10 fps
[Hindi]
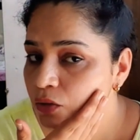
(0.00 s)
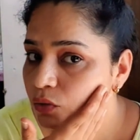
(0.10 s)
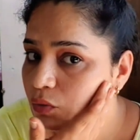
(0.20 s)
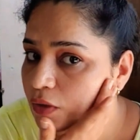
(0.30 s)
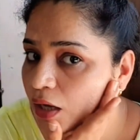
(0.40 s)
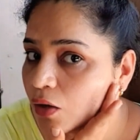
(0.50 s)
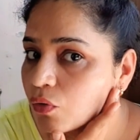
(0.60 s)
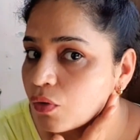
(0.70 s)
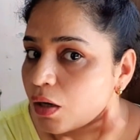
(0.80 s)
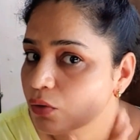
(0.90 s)
तो क्या
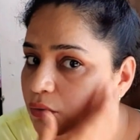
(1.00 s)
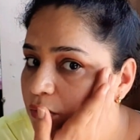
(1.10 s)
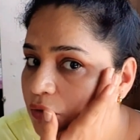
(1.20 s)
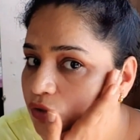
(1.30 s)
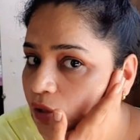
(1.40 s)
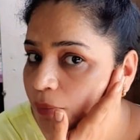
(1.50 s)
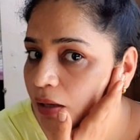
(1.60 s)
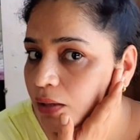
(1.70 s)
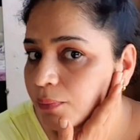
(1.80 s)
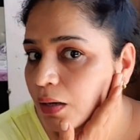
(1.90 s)
होगा उससे जो
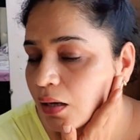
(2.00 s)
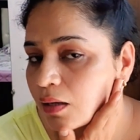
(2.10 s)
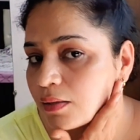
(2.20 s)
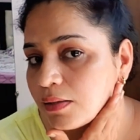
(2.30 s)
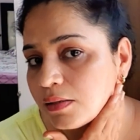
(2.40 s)
हमारे बाल